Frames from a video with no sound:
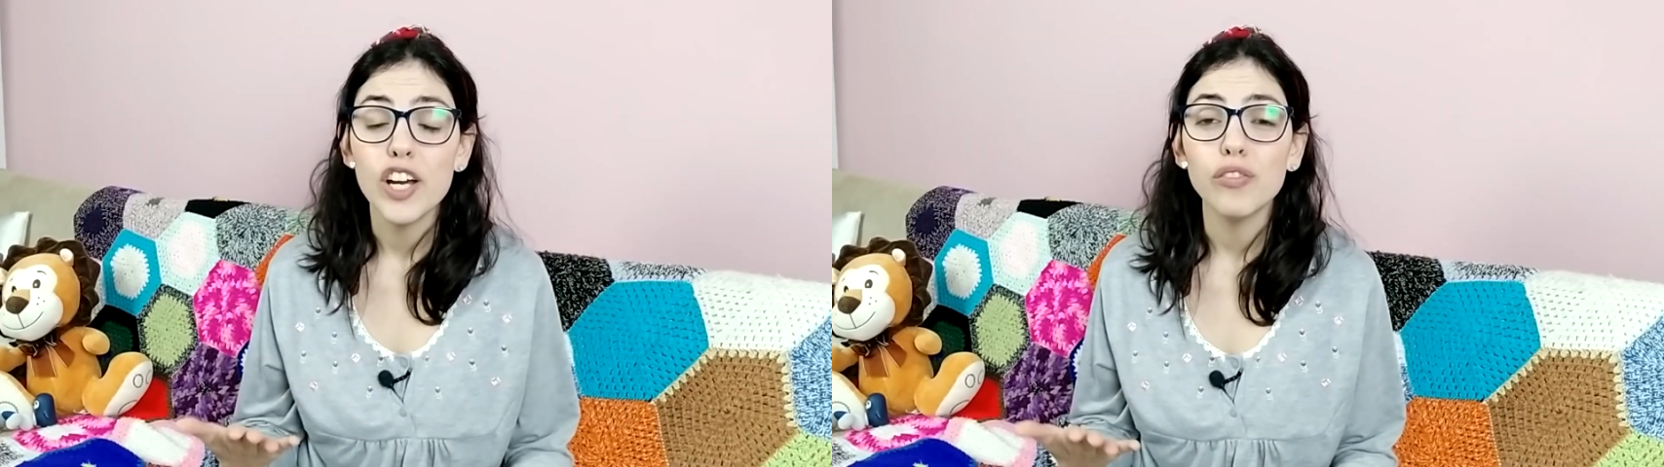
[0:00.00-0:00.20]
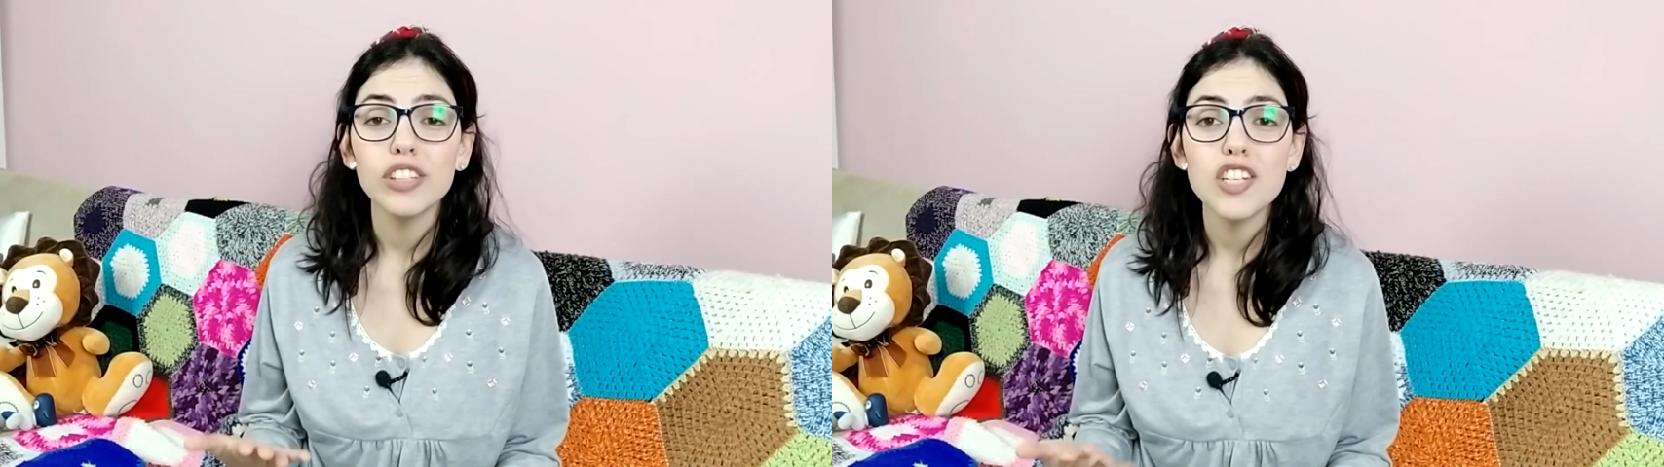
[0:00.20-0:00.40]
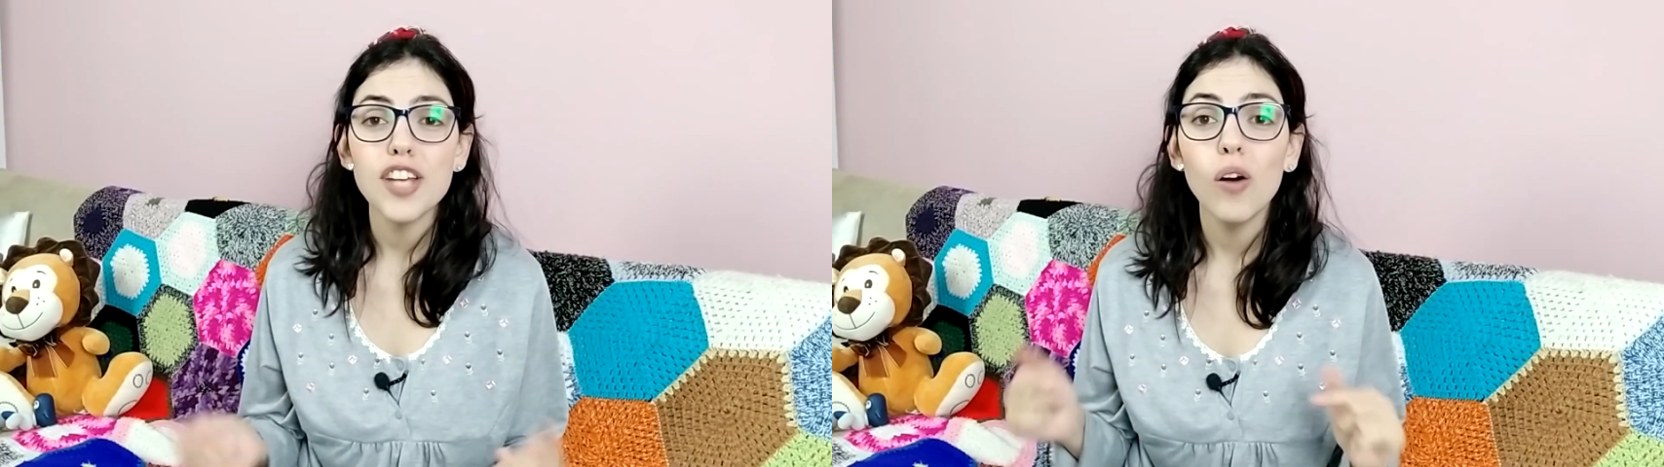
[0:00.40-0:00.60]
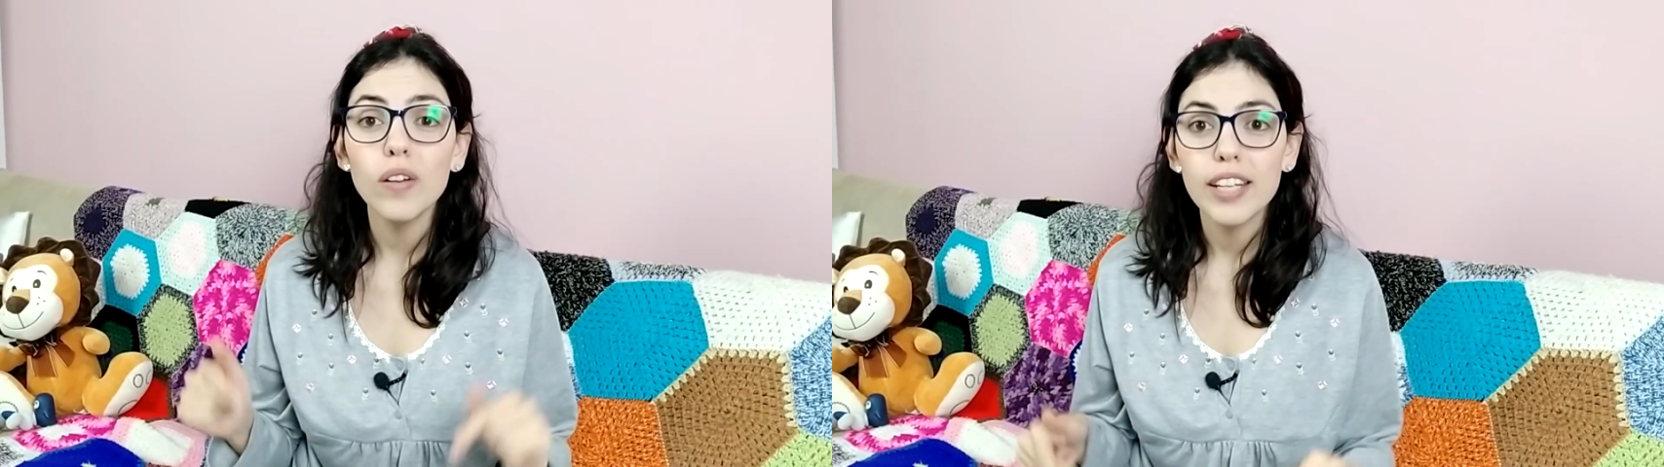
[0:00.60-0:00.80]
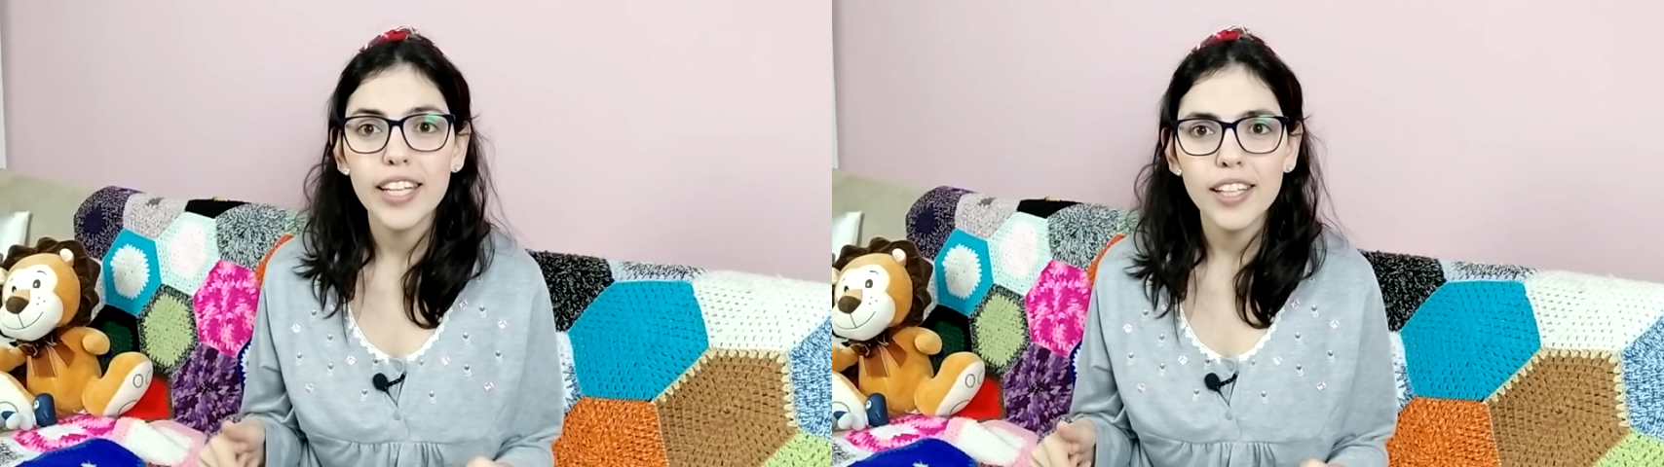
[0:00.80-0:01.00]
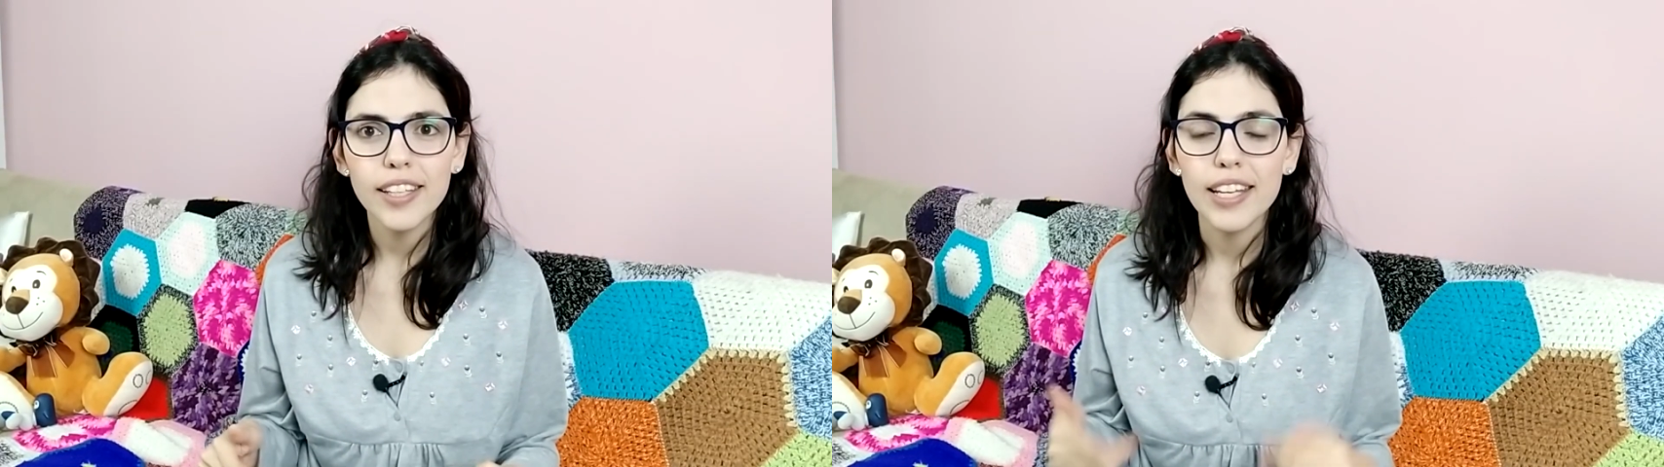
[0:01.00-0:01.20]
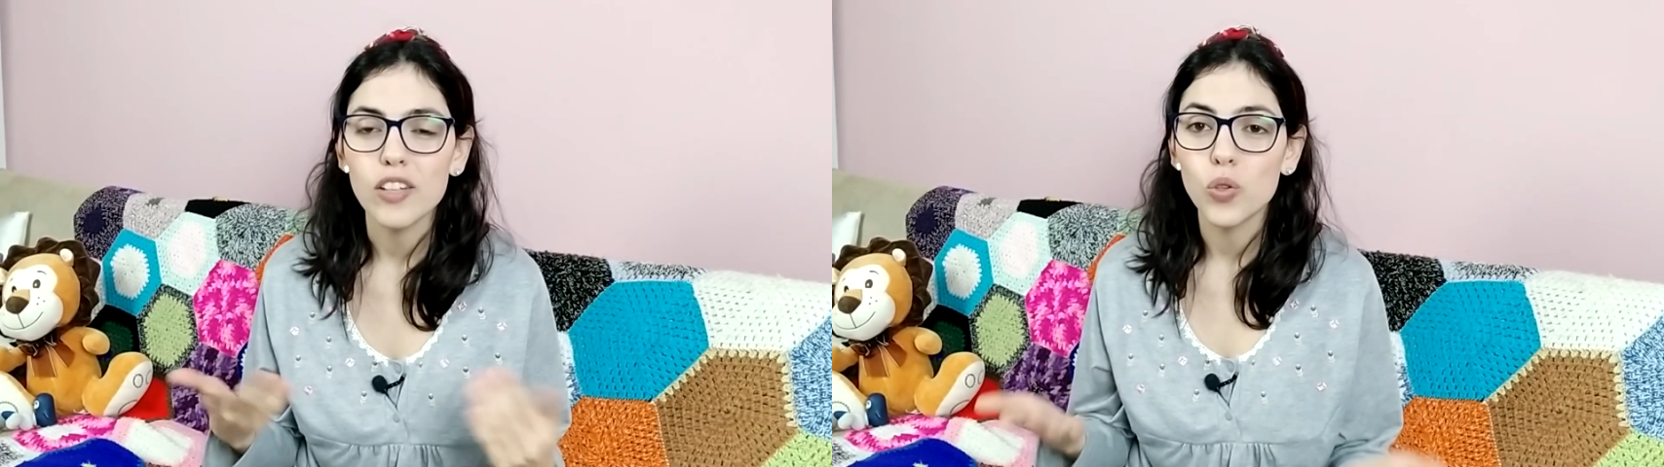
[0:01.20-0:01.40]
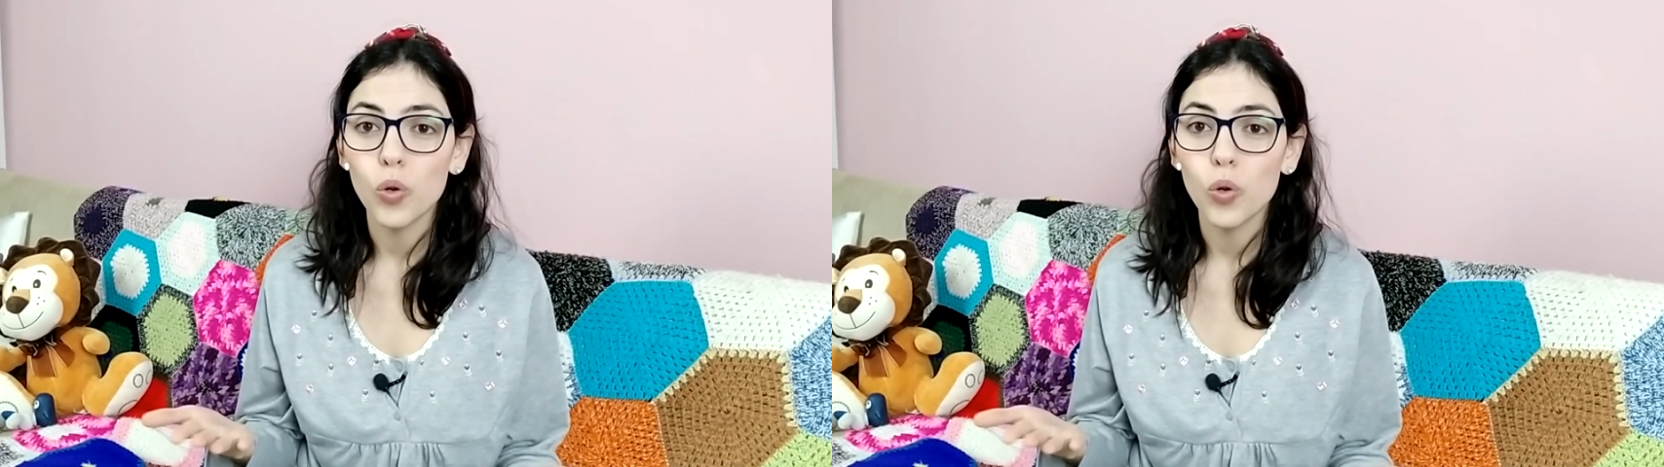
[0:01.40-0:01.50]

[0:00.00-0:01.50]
E eu vou deixar o link